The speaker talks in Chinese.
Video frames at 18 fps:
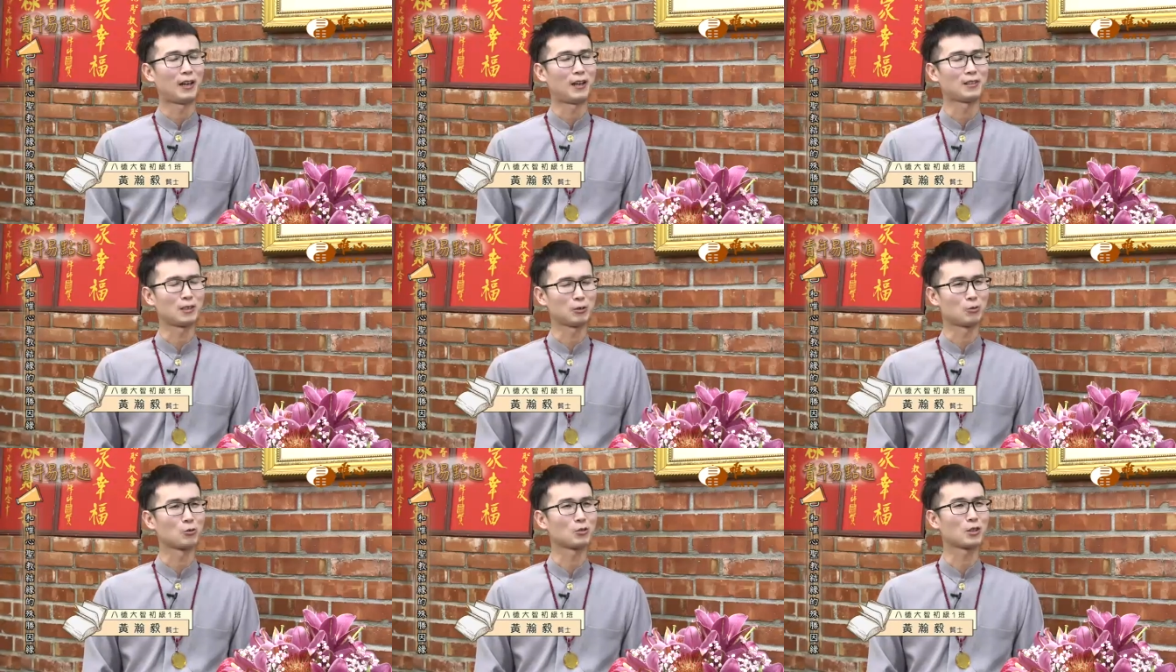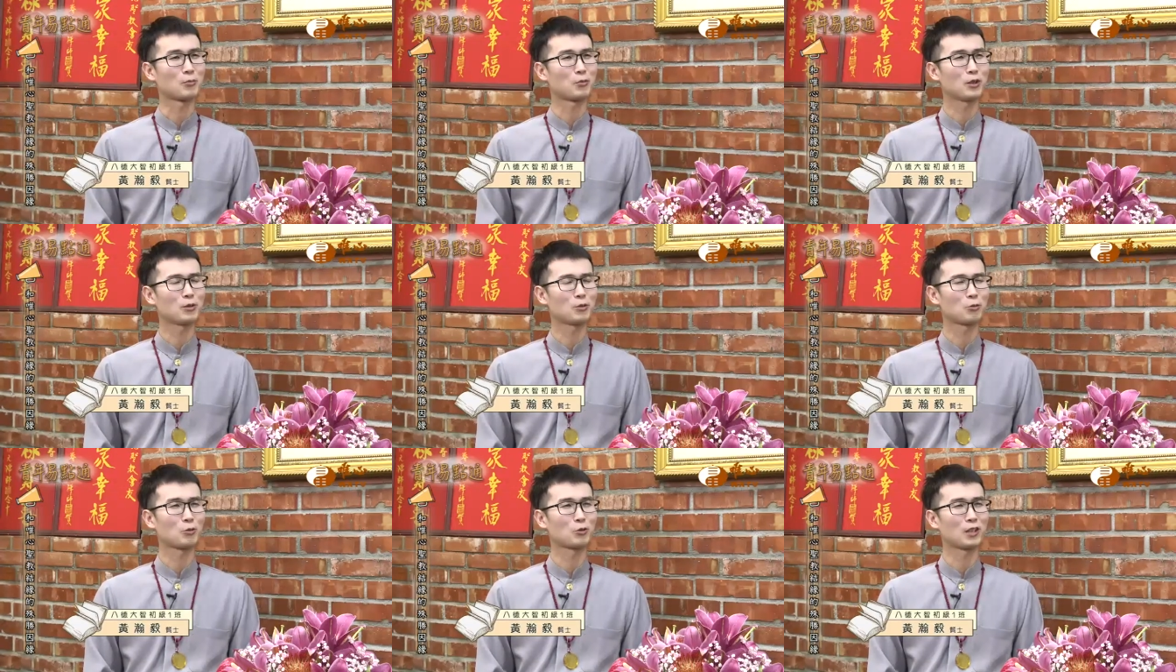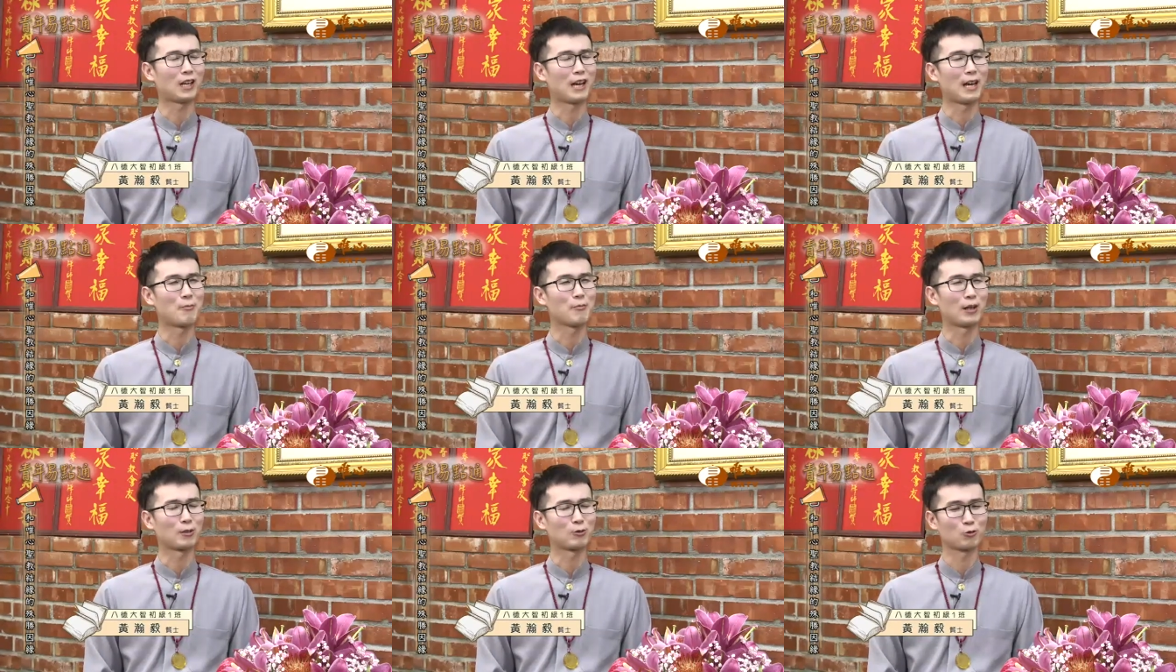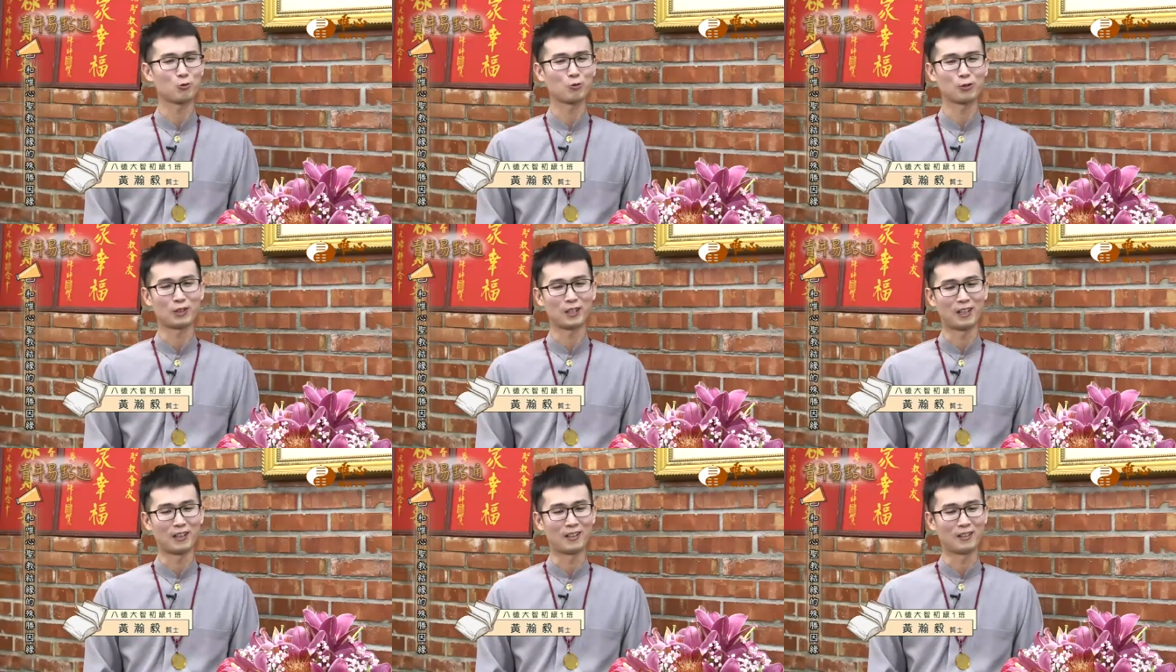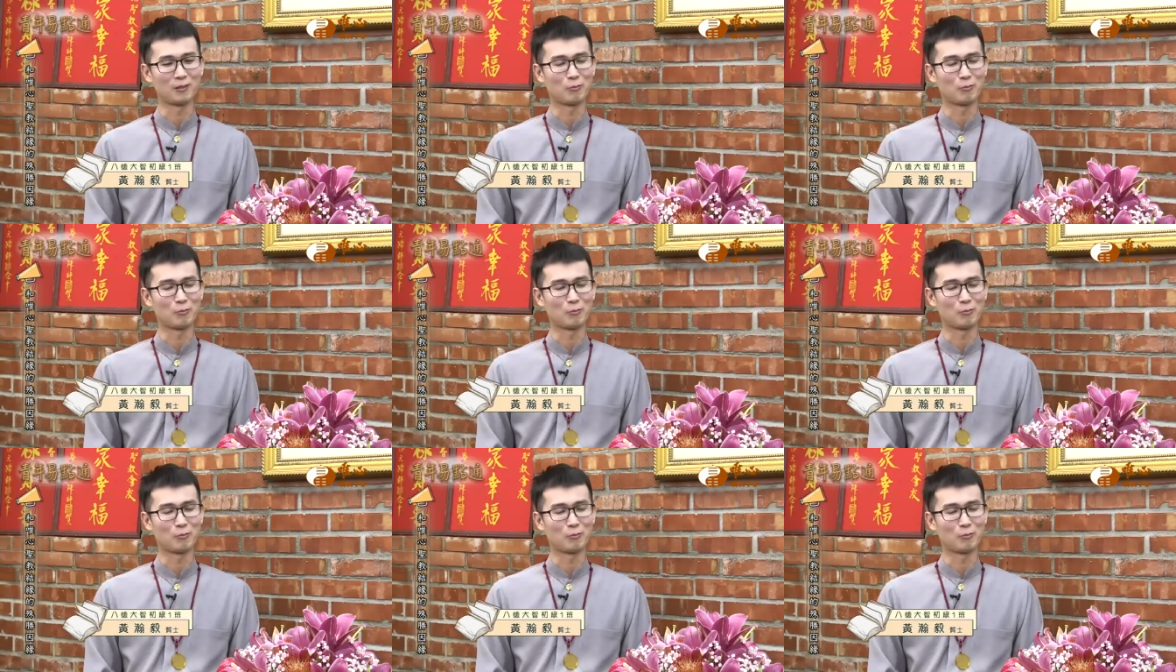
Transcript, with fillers: 阿姨，我这边做的还蛮顺的，